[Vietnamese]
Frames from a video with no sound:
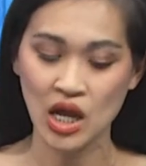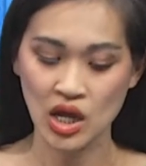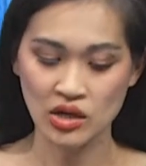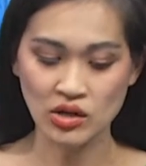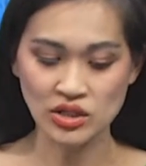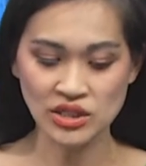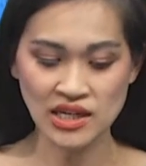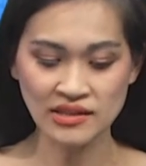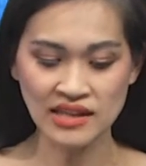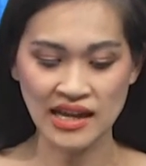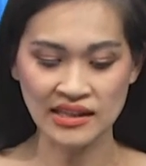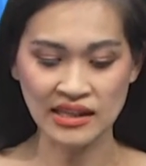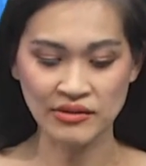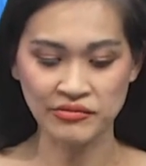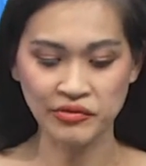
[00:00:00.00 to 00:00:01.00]
Còn riêng tại
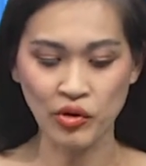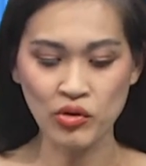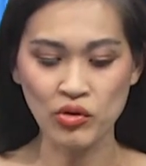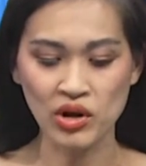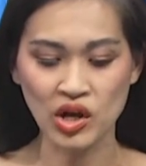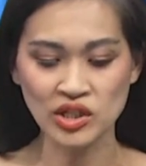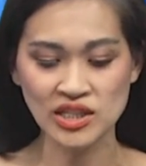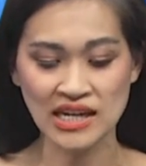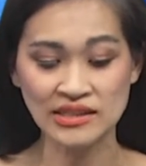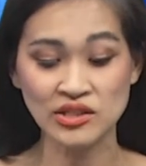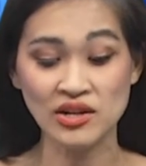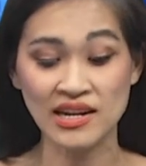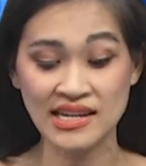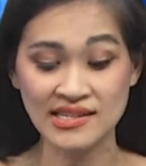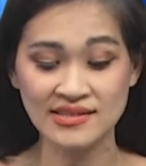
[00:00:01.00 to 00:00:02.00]
thành phố của Los
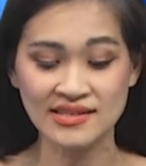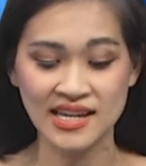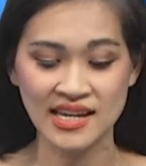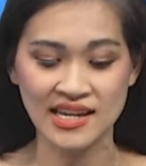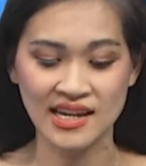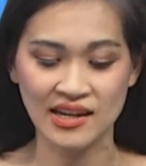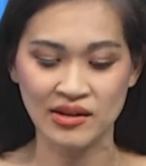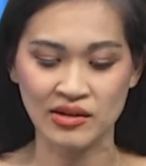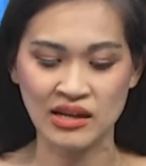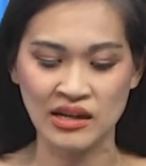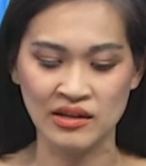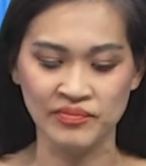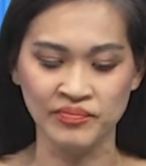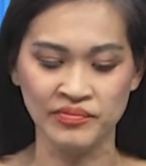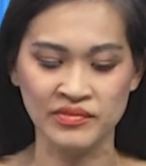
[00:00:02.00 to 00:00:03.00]
Angeles thì à,
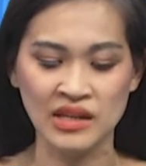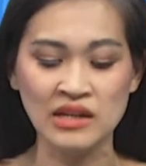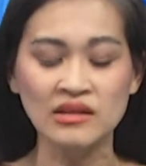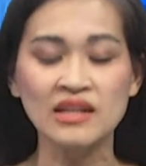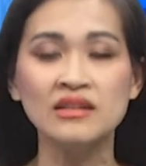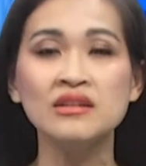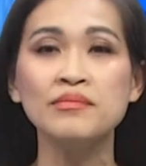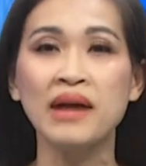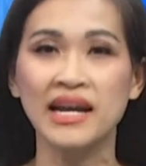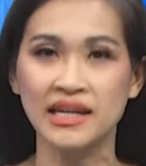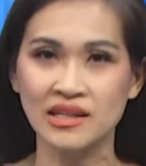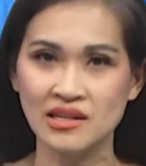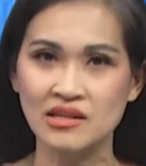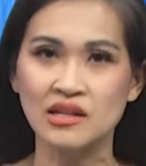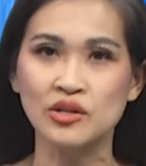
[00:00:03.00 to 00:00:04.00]
tính tới thứ bảy
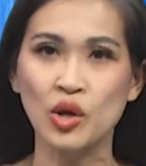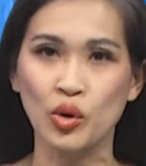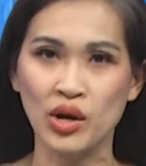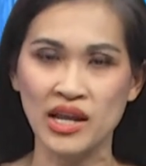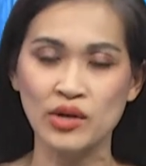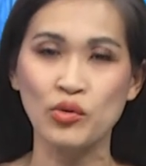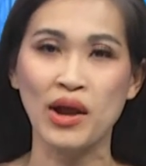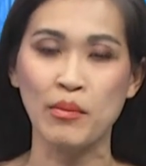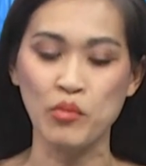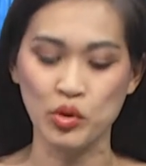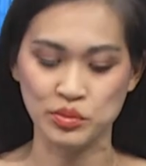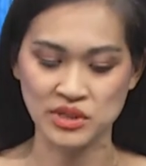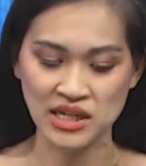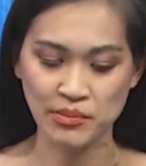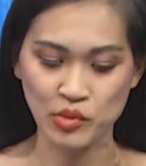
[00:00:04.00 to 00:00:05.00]
thì nhiệt độ lên khoảng
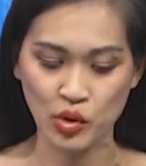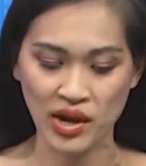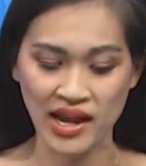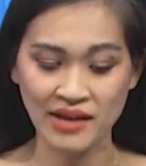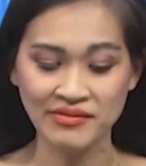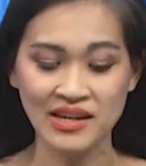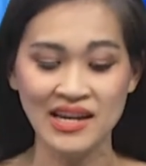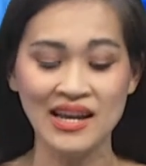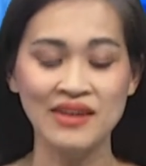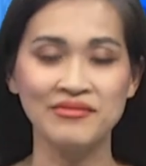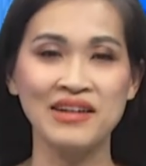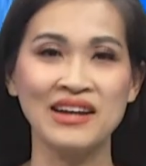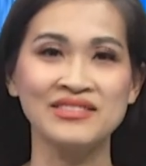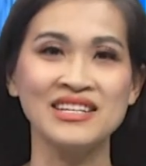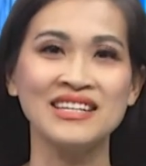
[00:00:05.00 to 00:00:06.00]
100 độ F
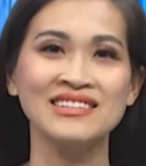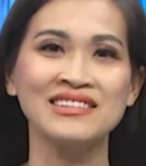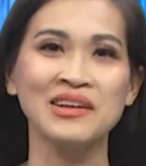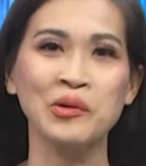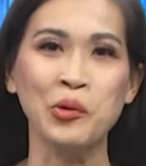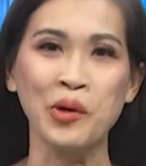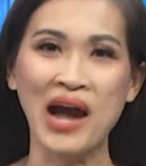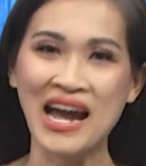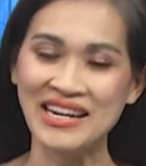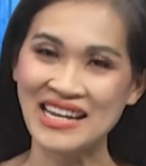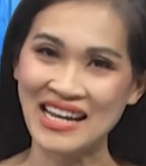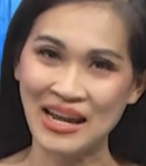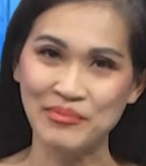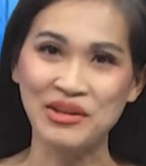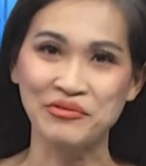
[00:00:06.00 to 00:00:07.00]
và riêng của
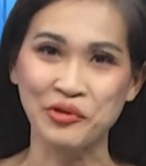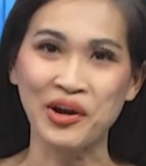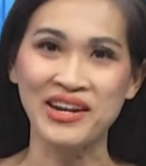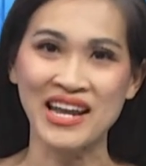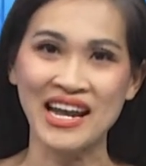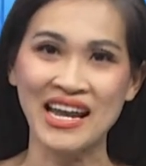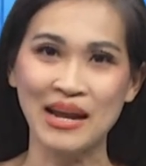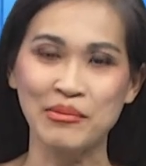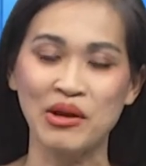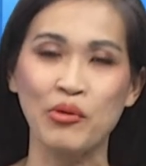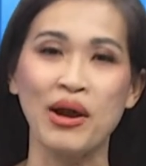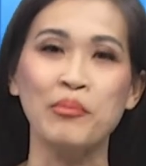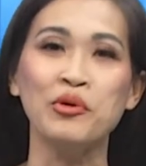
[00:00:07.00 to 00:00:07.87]
Anaheim thành phố Anaheim là khoảng